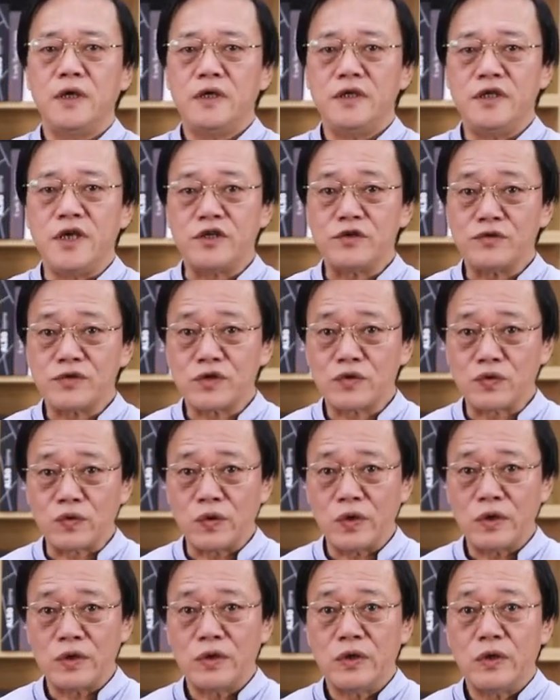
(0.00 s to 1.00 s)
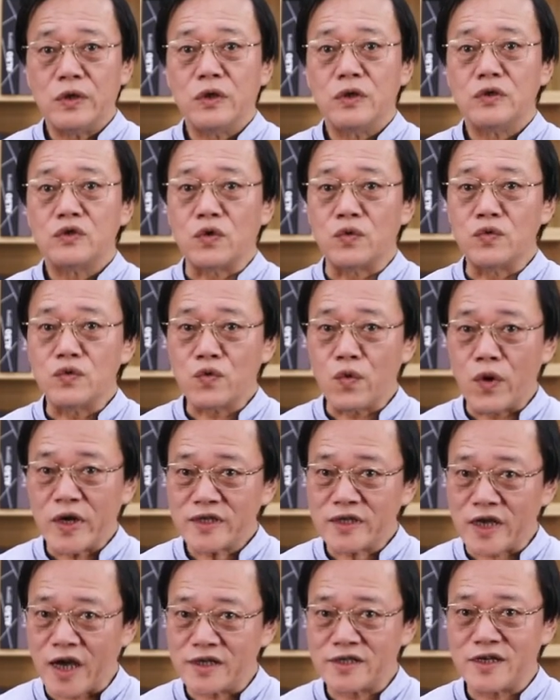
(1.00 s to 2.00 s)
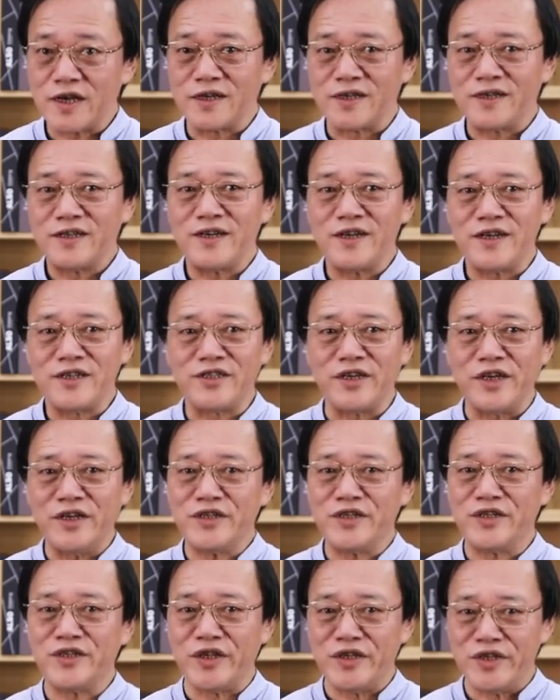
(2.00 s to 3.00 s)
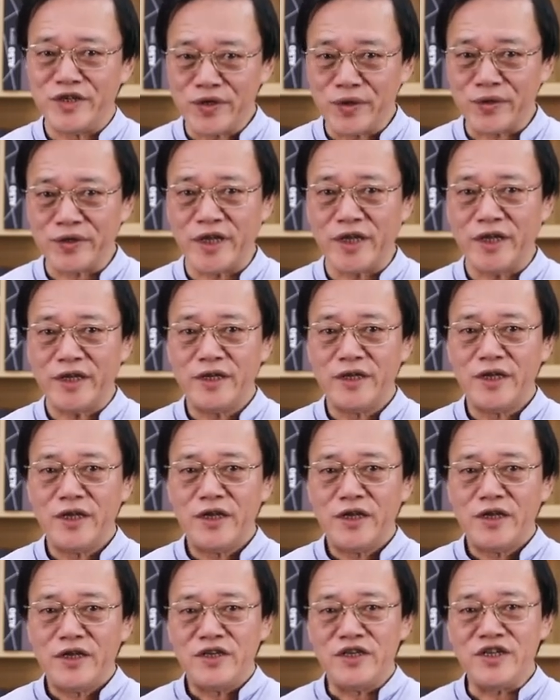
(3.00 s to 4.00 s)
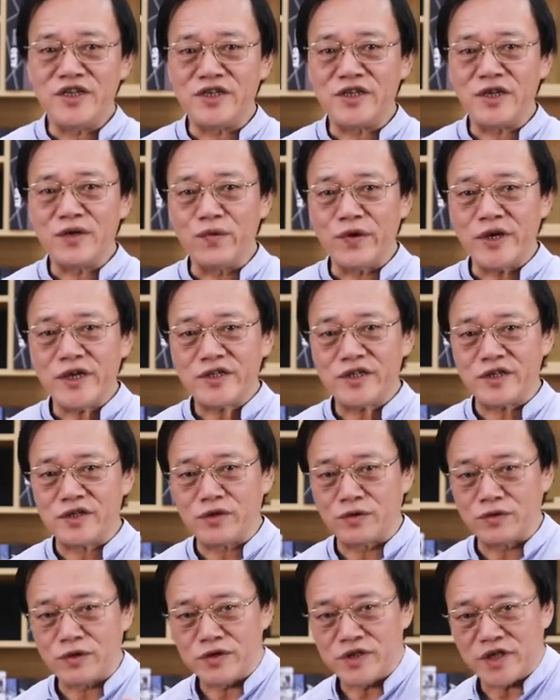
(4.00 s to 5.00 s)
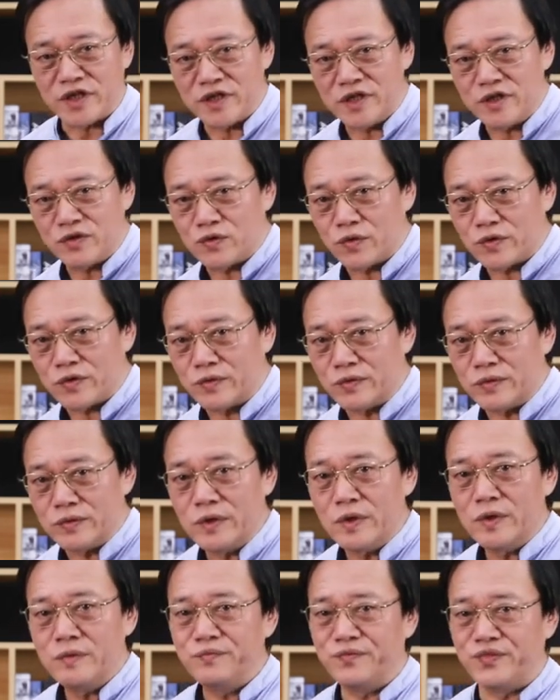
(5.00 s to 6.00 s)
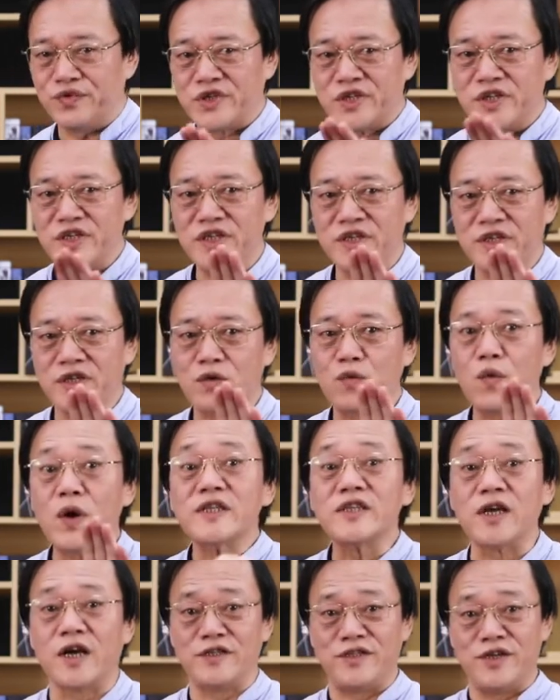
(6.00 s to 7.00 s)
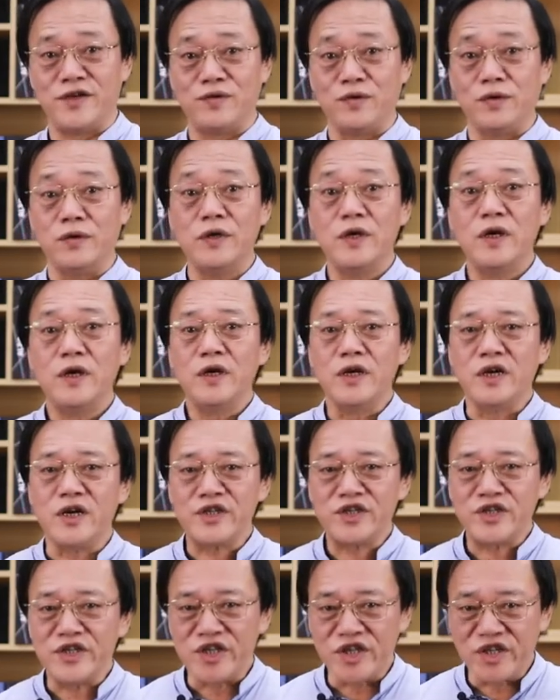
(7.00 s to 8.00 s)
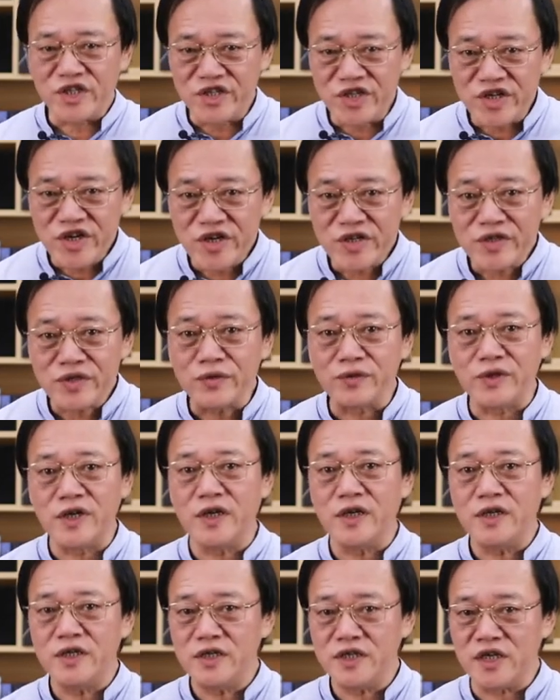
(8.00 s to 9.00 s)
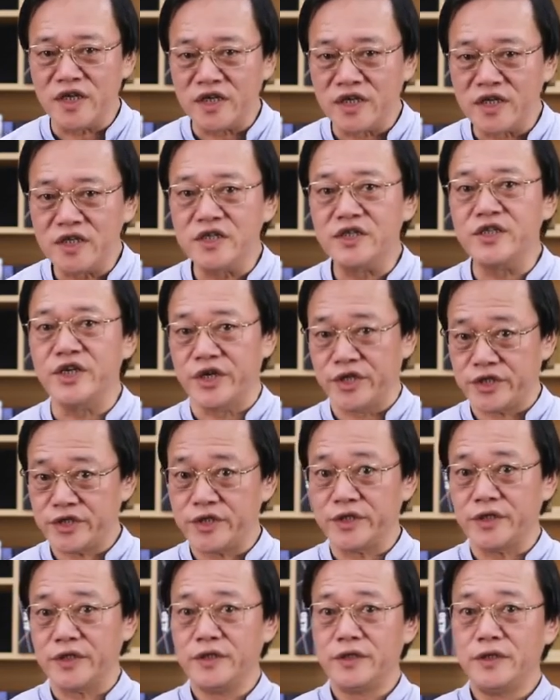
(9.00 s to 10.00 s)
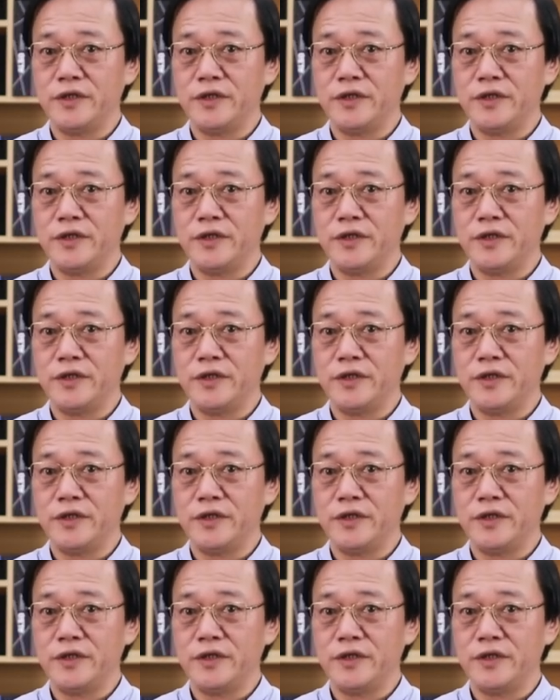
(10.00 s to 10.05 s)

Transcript: 也就是说，从观察上二者是等效的，你认为是受到引力作用，不是你的观察结果，而是你接受了引力解释，